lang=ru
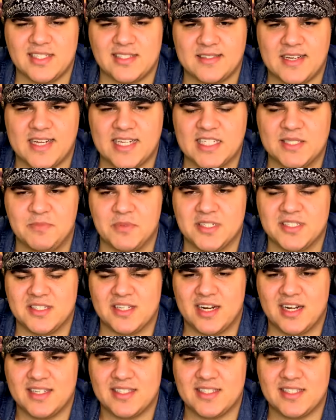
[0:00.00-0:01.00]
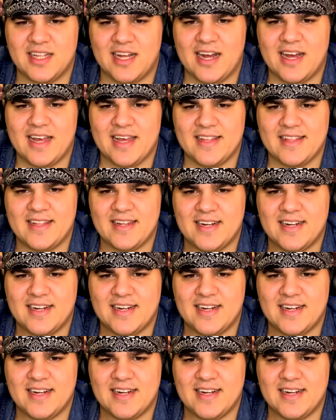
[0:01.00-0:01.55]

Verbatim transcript: санспенс нарастает,